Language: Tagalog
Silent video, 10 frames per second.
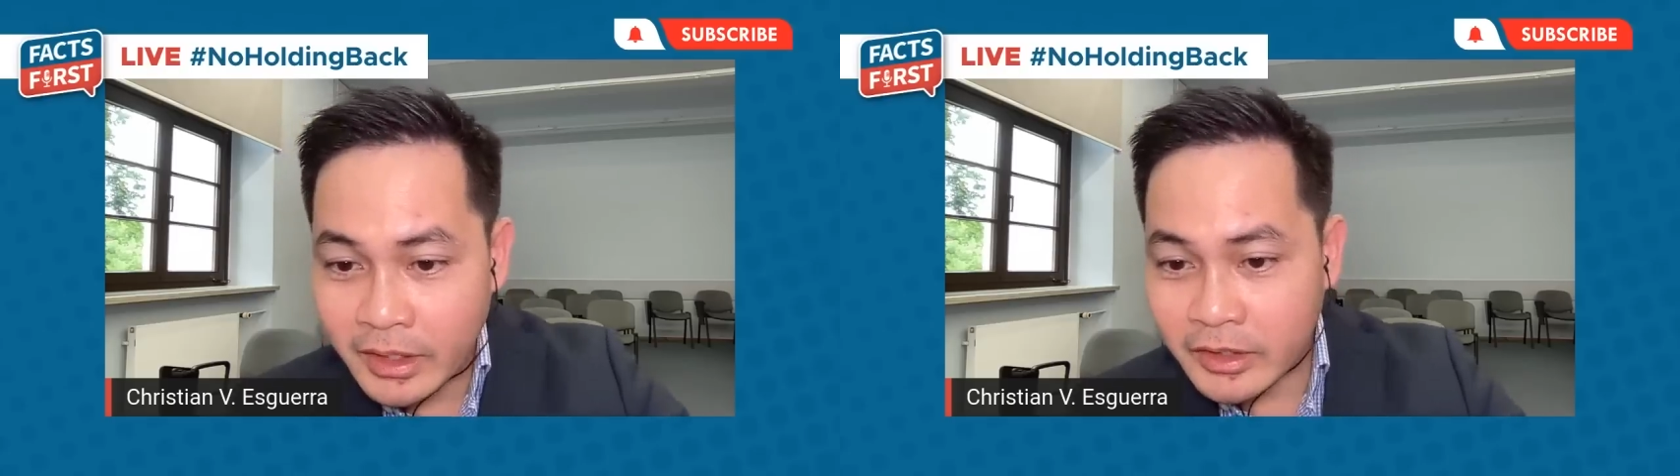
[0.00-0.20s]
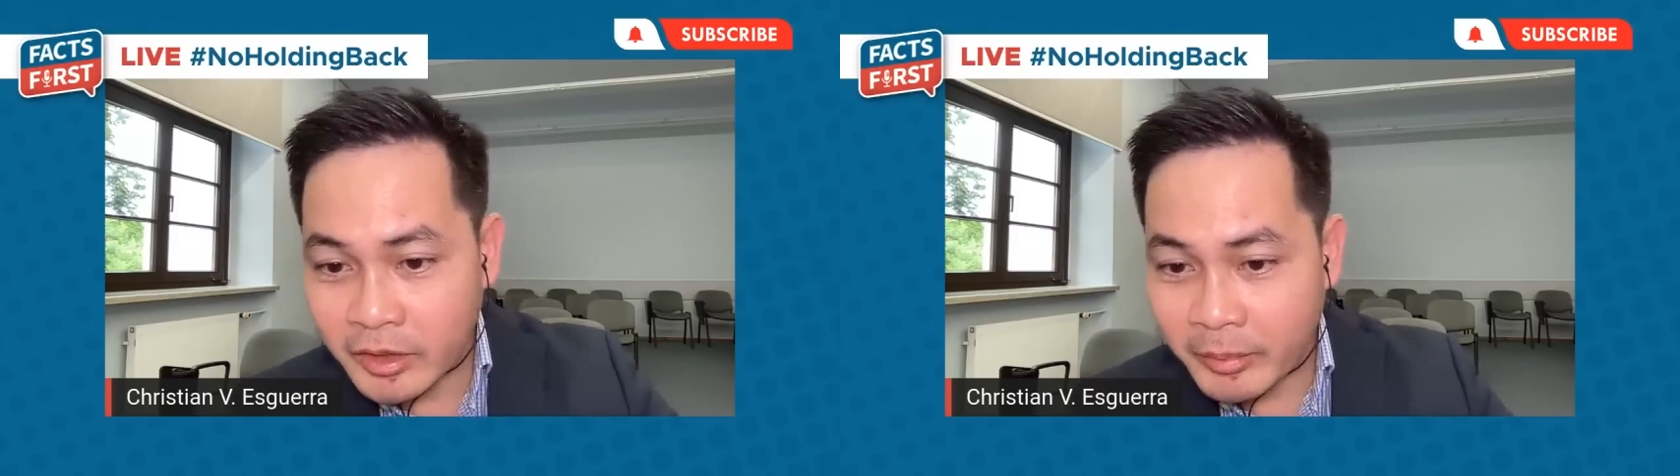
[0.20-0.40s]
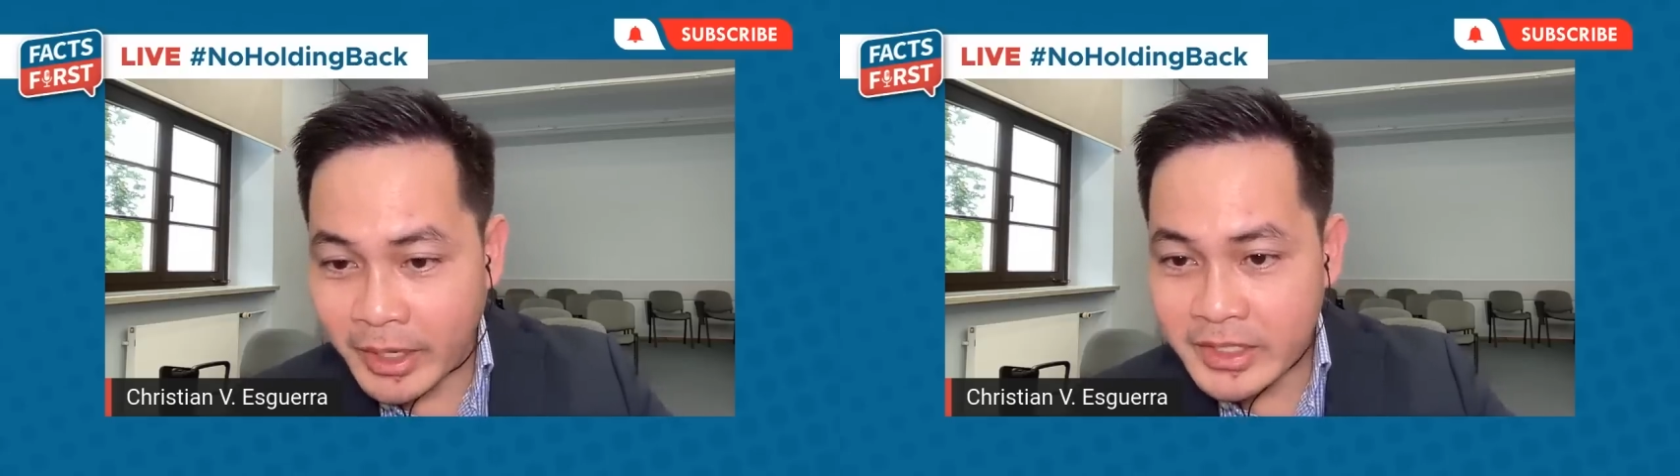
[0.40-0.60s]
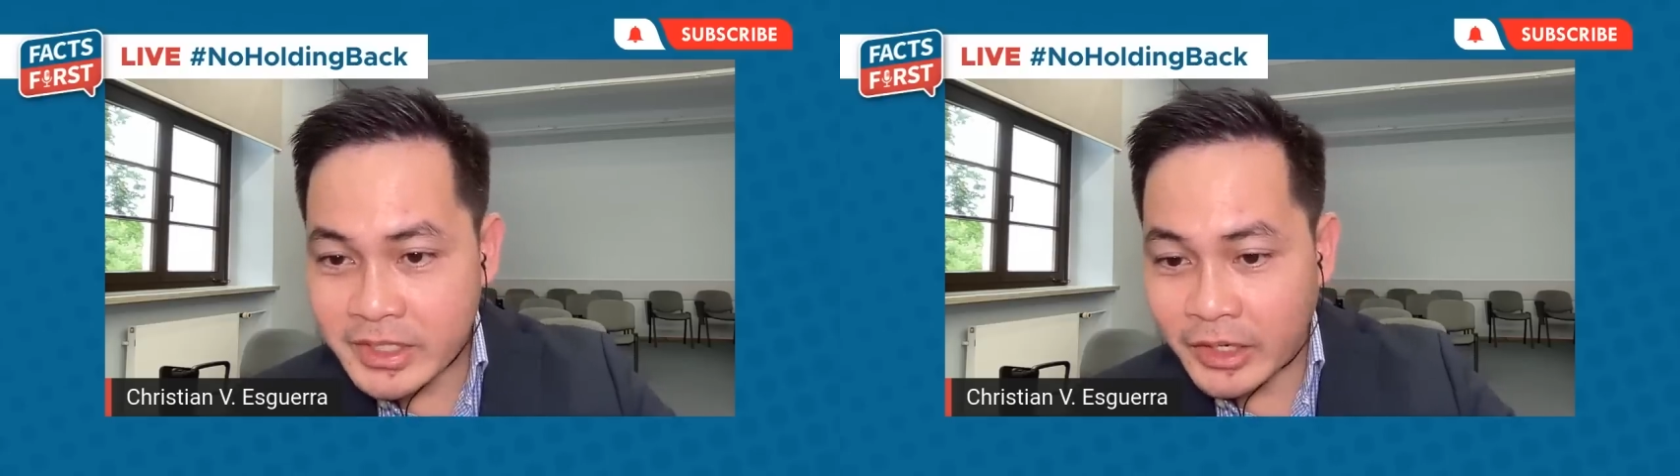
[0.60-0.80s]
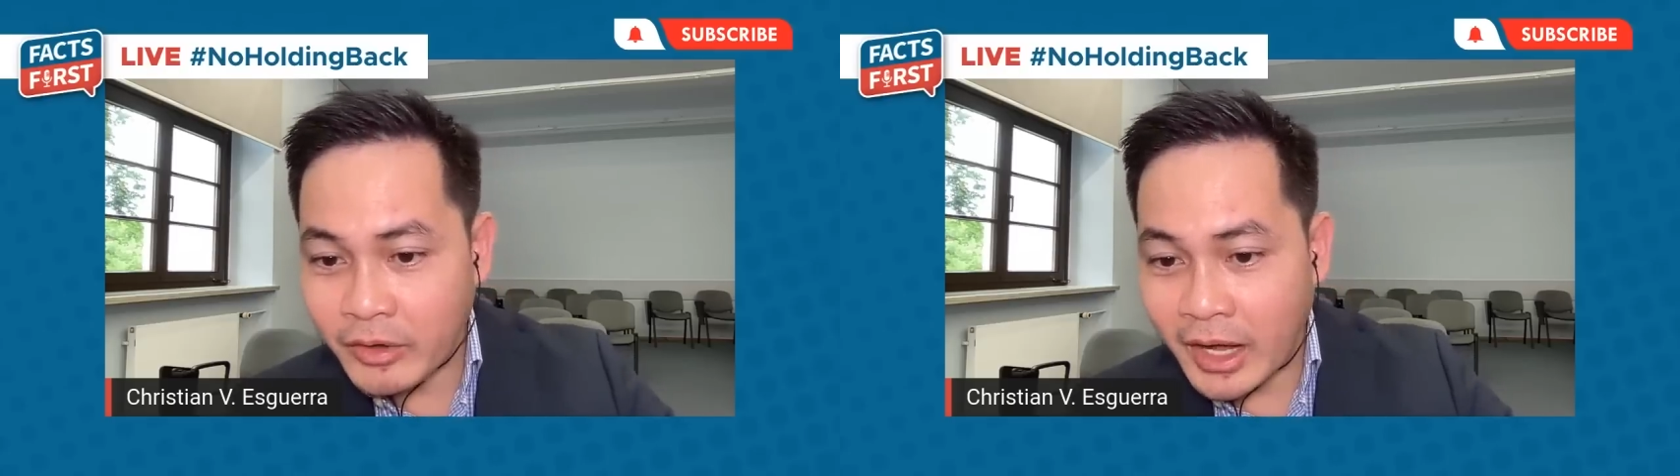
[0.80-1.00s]
Ito,
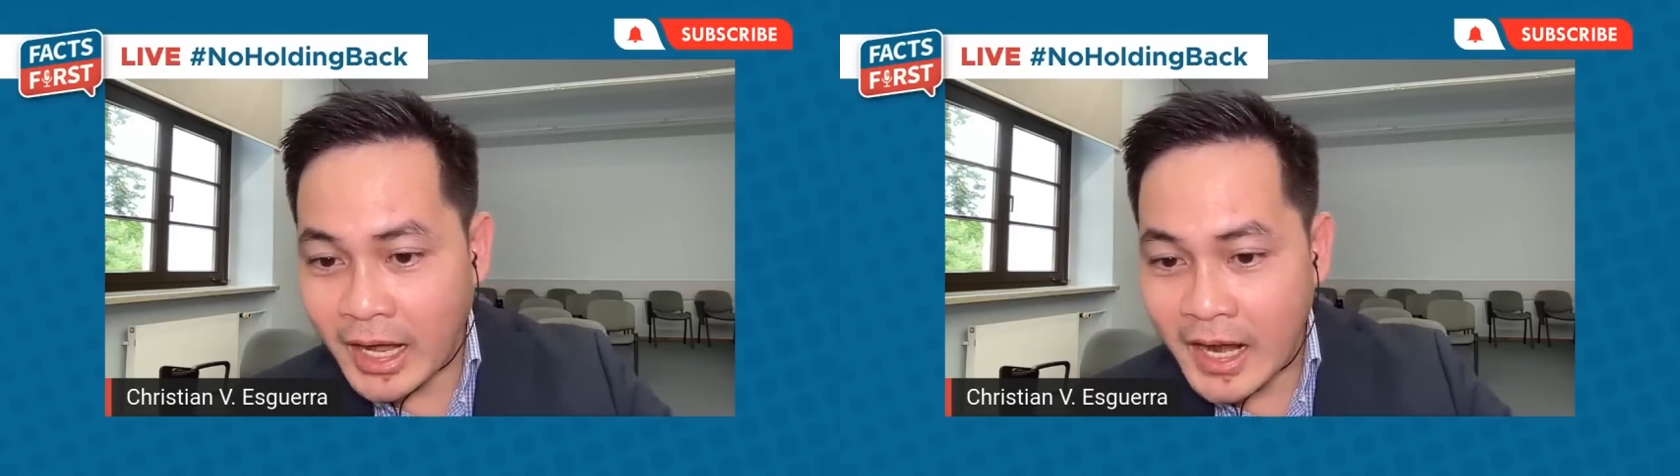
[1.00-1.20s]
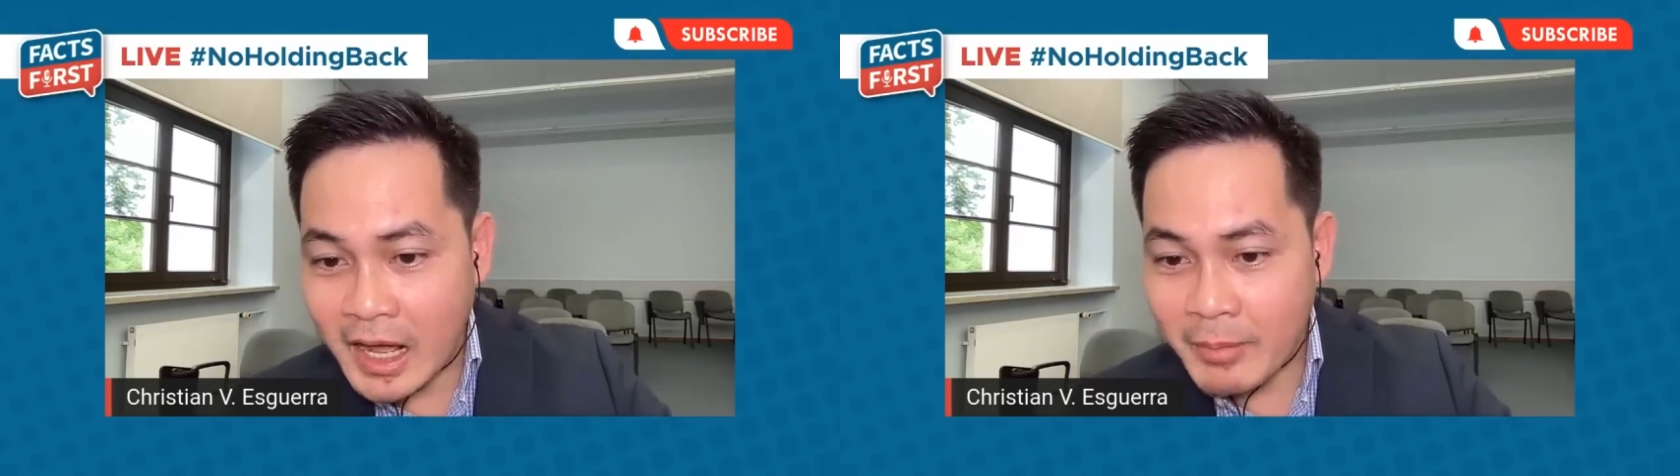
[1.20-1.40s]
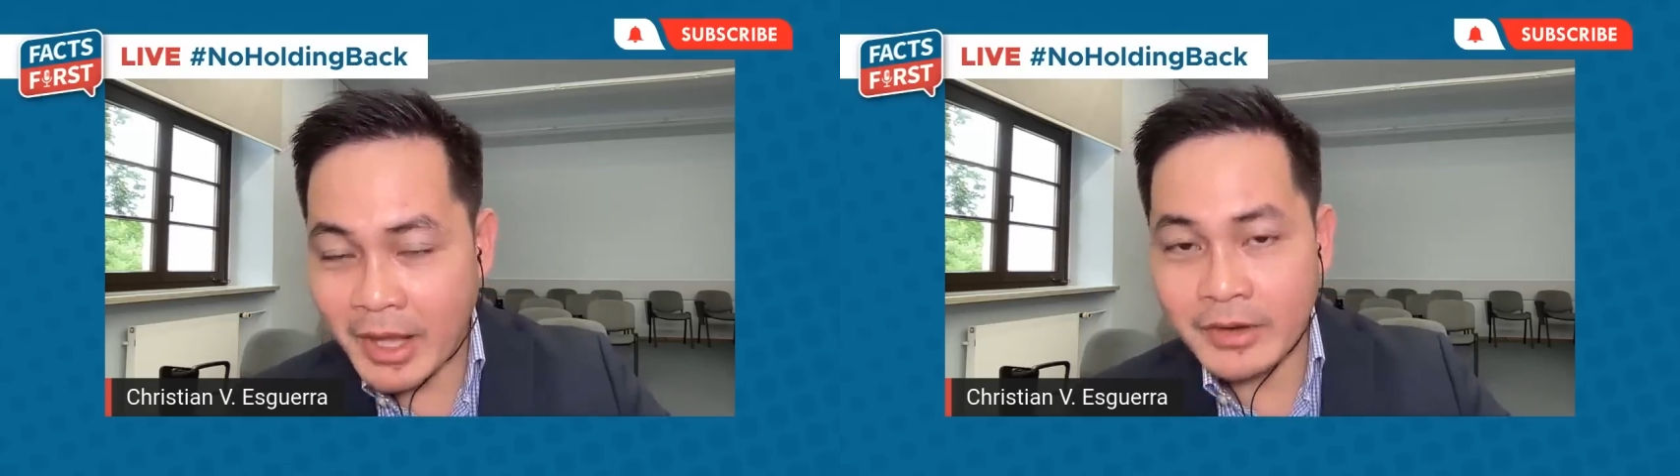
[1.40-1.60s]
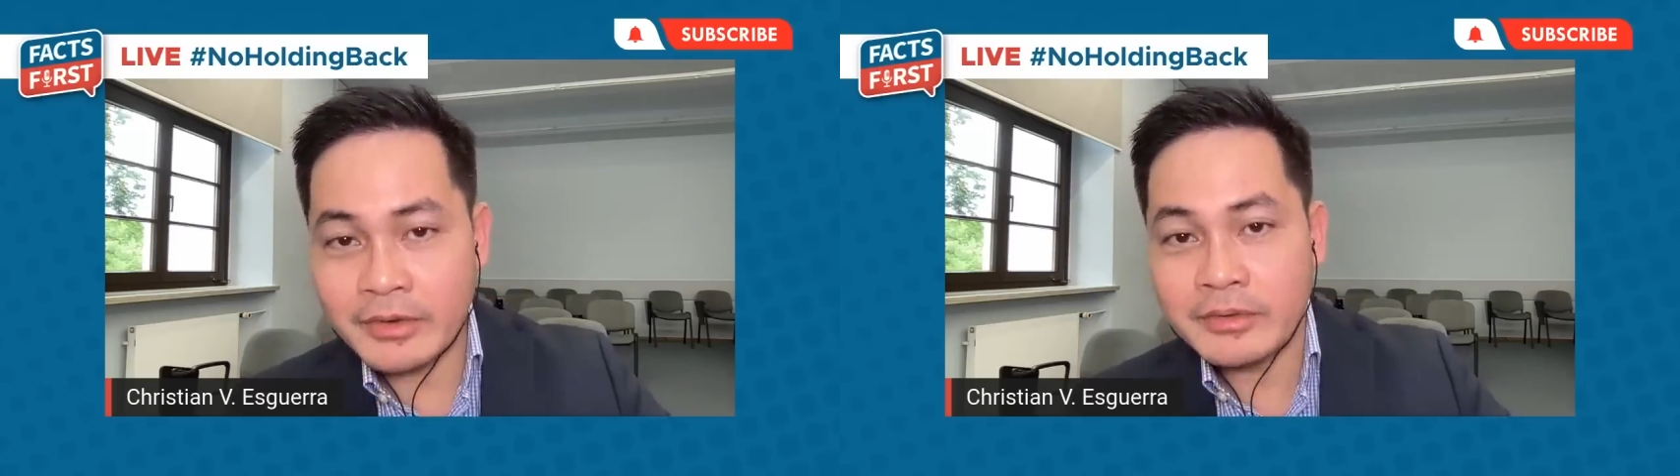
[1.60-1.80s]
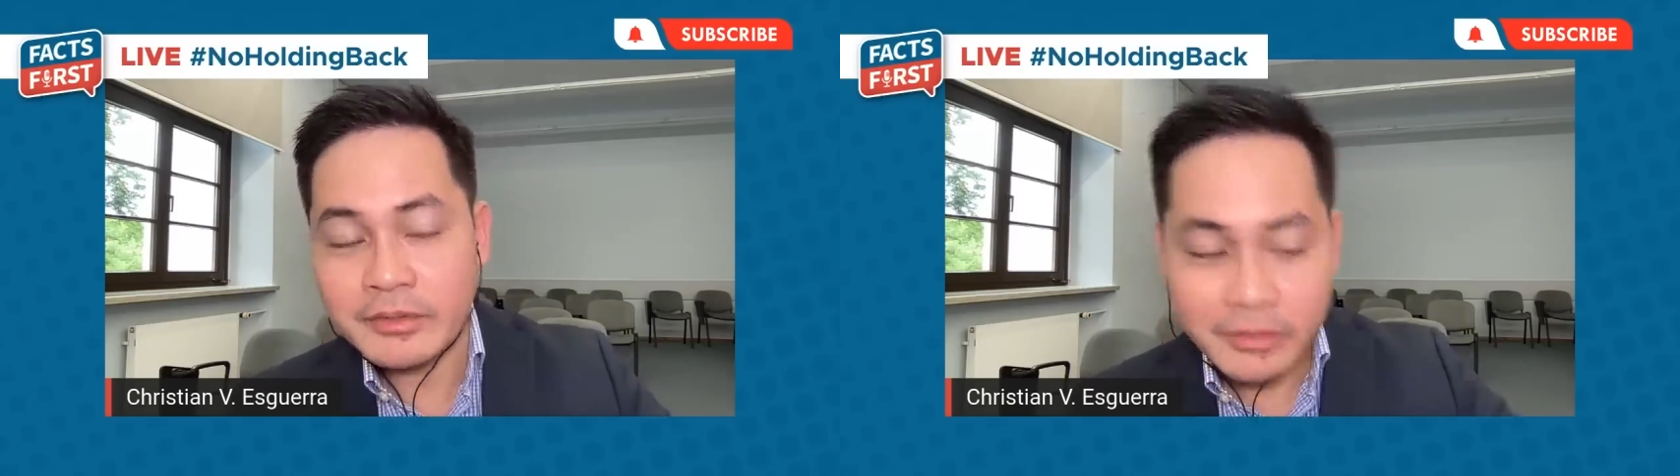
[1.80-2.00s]
para sa inyong kaalaman,
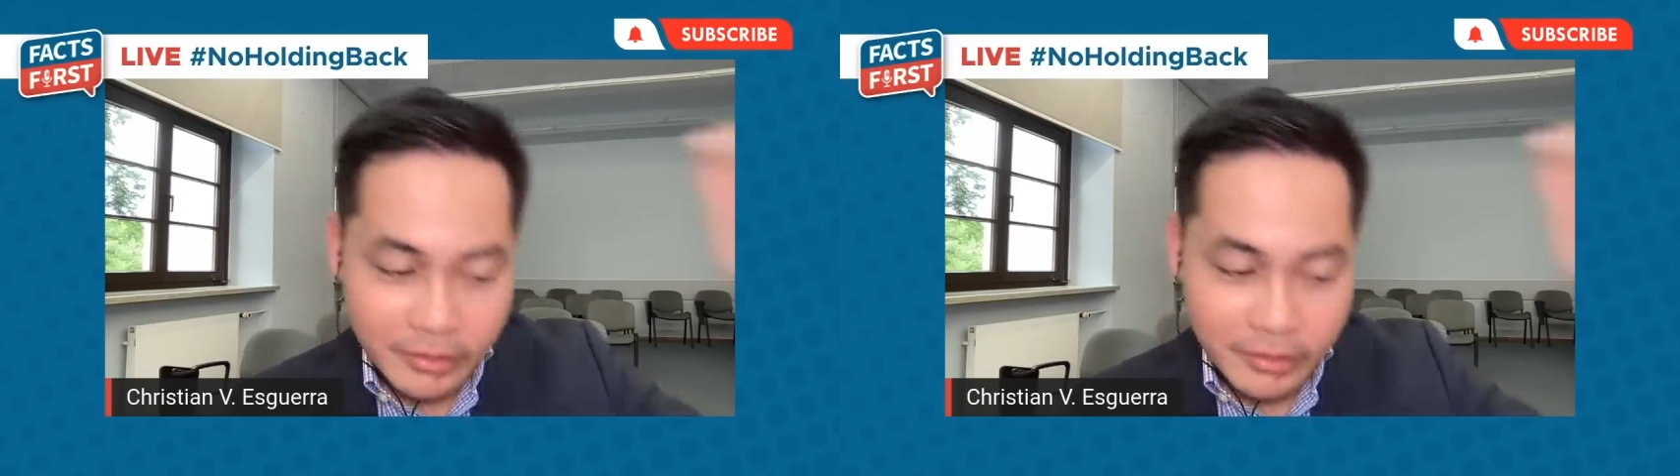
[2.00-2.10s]
no?